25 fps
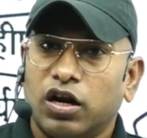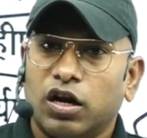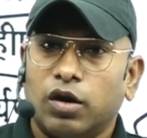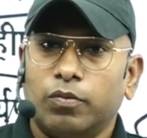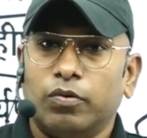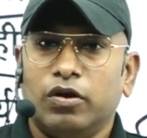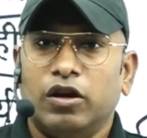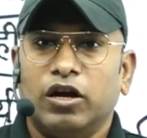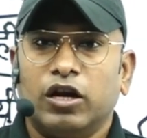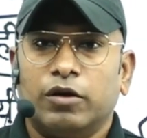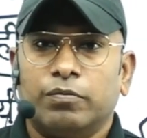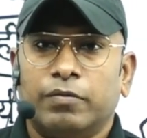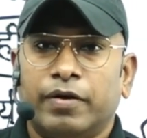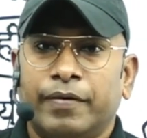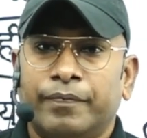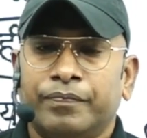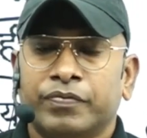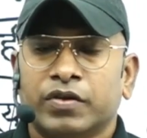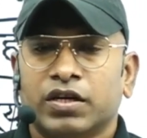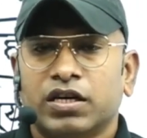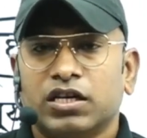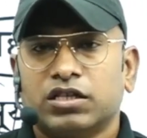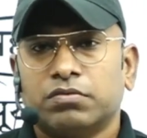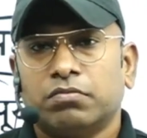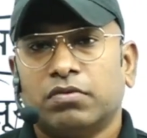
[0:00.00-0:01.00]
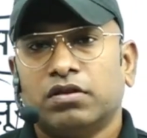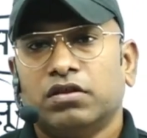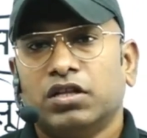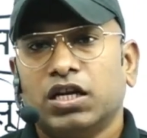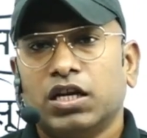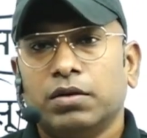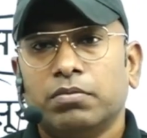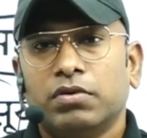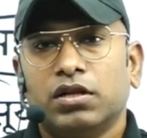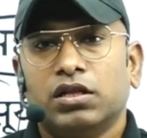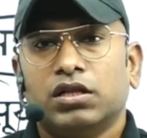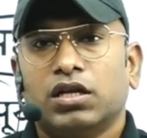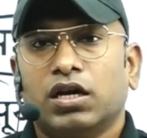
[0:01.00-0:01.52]
अभिलेख में किस मंदिर
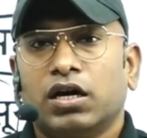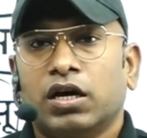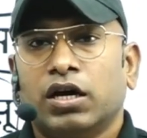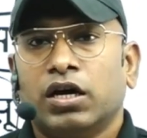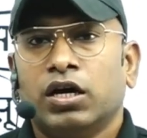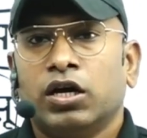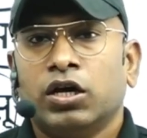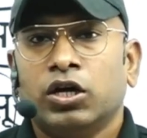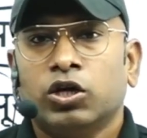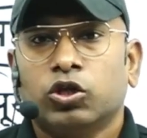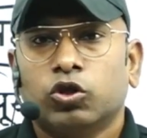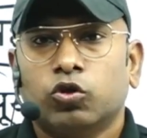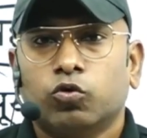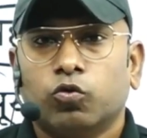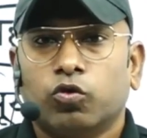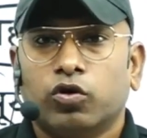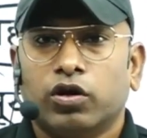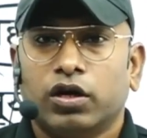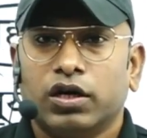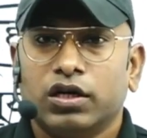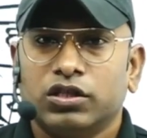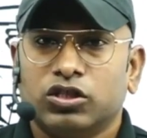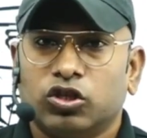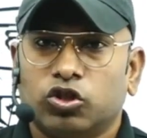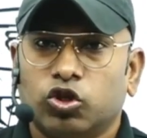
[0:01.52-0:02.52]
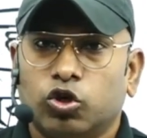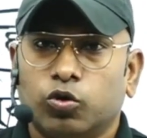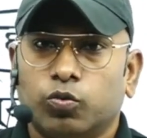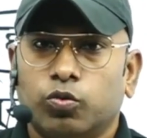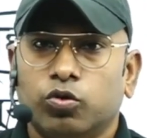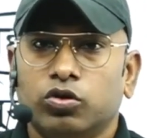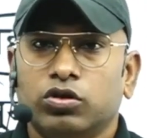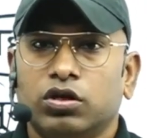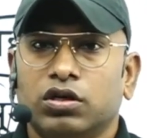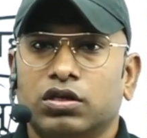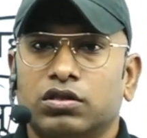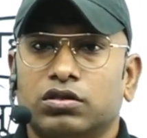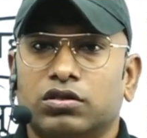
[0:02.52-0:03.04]
में मिलता है तो वो है
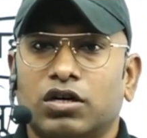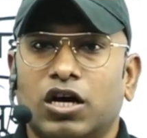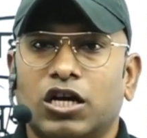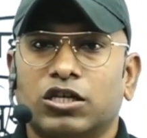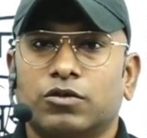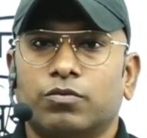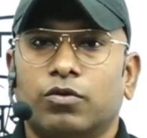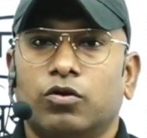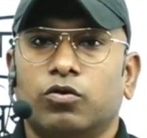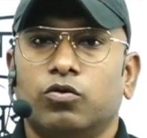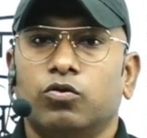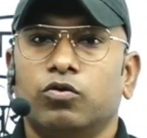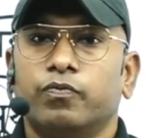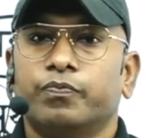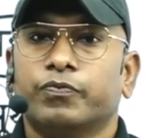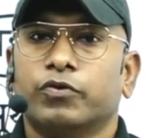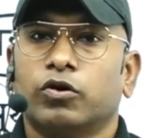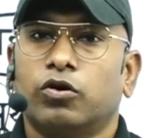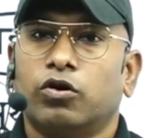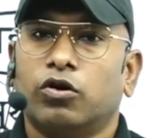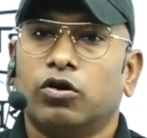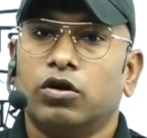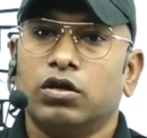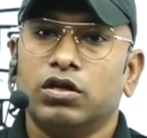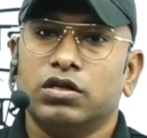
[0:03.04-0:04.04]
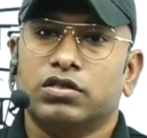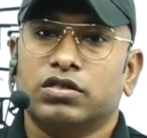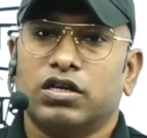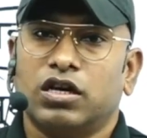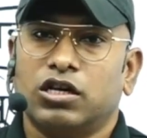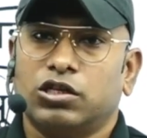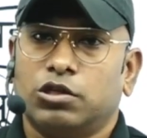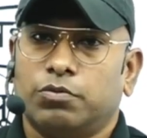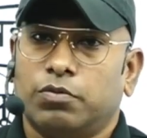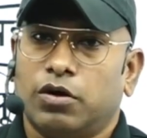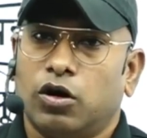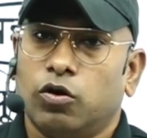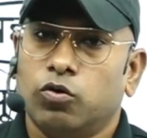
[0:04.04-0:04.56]
चतुर्भुज सहसबाहु और
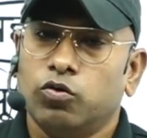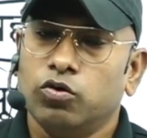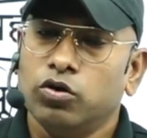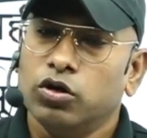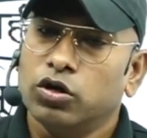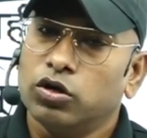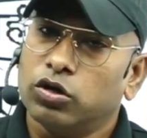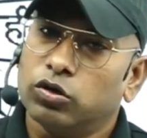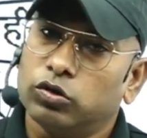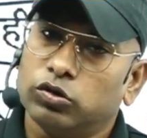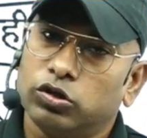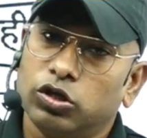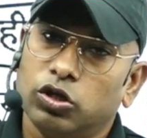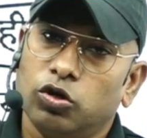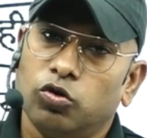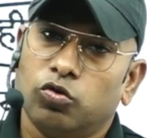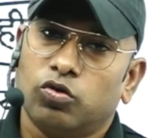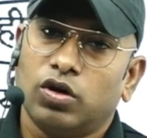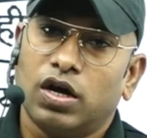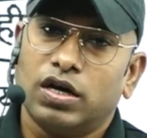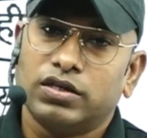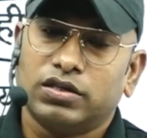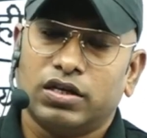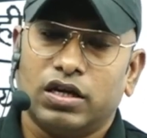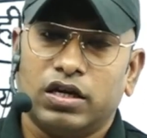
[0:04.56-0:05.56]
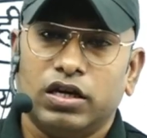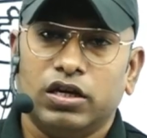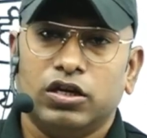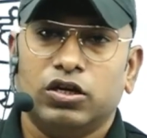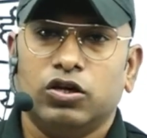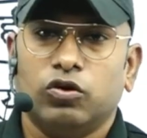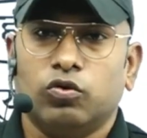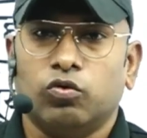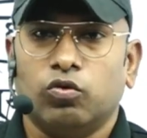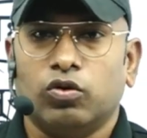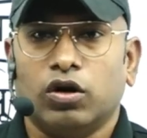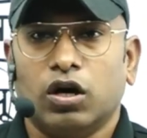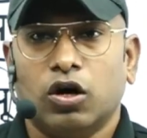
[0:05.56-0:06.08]
सहस्त्रबाहू उन तीनों का आंसर एक ही
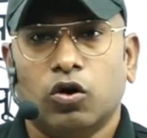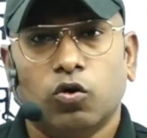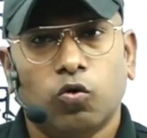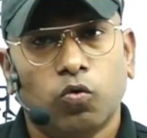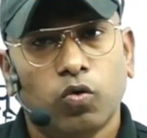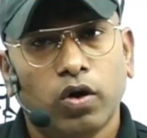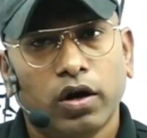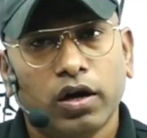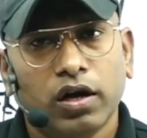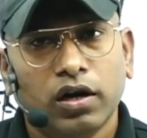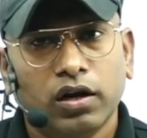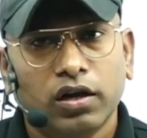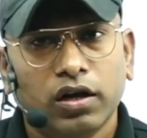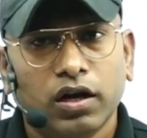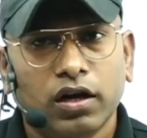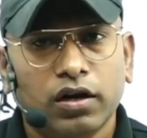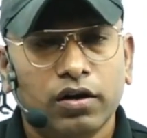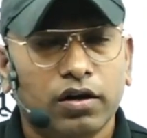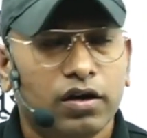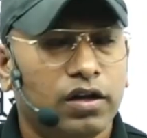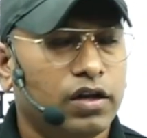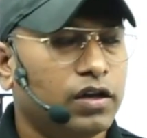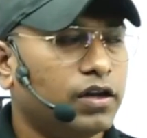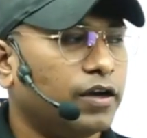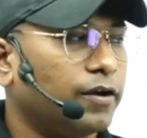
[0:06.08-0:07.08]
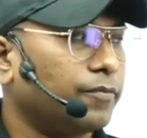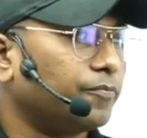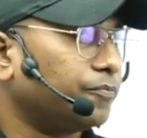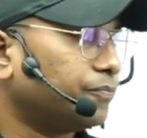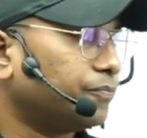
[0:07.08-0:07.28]
होगा हुआ क्लियर ठीक है